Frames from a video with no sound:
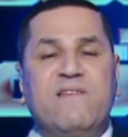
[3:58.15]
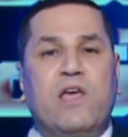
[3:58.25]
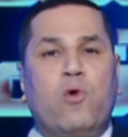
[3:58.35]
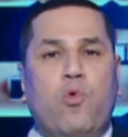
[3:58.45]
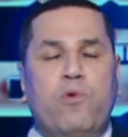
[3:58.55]

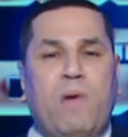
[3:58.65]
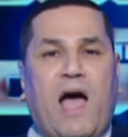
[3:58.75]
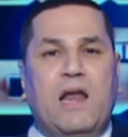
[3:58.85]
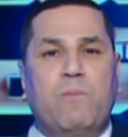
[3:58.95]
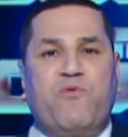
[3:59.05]
سيكون
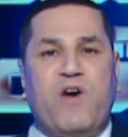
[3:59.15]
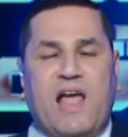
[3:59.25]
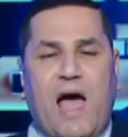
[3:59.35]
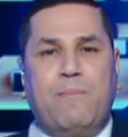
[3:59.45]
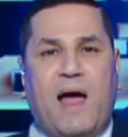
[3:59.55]
معنا
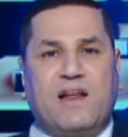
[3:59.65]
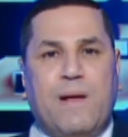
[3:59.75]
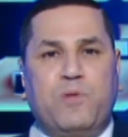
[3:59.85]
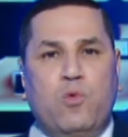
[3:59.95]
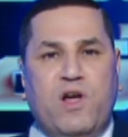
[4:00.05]
مفاجاه مع
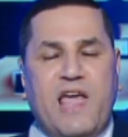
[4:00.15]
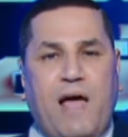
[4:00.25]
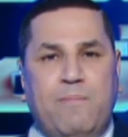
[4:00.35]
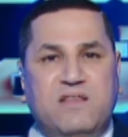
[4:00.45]
الكابتن وجيه احمد